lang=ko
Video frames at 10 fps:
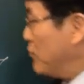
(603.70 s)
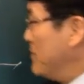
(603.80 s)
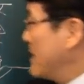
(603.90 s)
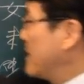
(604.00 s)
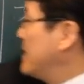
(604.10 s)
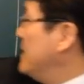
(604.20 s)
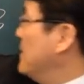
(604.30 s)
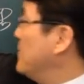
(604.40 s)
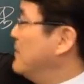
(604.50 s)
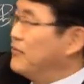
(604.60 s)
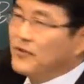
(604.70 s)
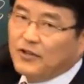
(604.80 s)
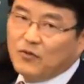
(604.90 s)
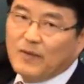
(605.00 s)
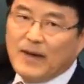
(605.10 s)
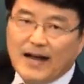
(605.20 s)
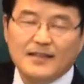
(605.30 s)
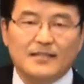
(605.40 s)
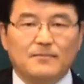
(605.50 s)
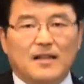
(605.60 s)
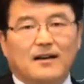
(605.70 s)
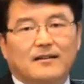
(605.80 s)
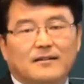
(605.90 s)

풀면서 시 없이 푸는 경우가 많이 있습니다.